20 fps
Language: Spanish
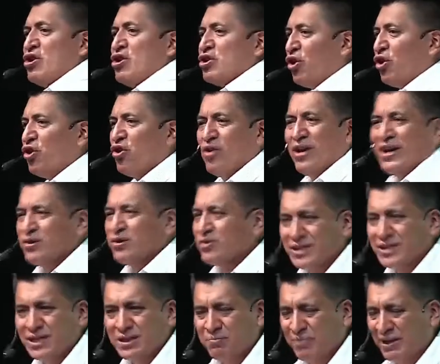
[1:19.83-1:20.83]
todo eso
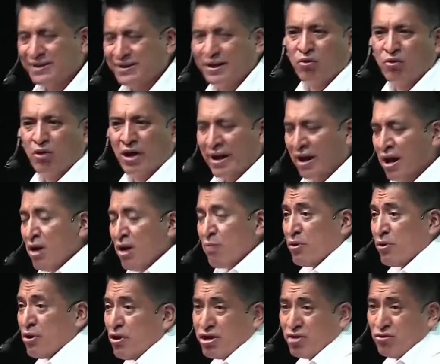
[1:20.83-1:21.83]
es espectacular.
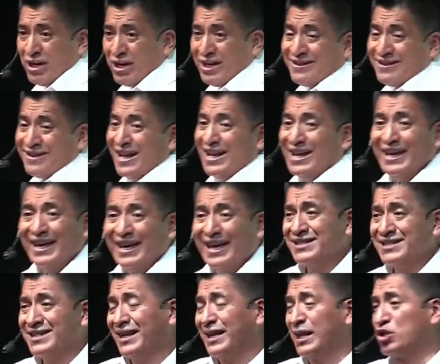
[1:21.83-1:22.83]
Pero hay una
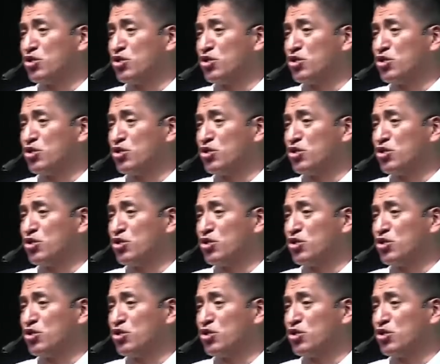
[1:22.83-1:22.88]
inteligencia que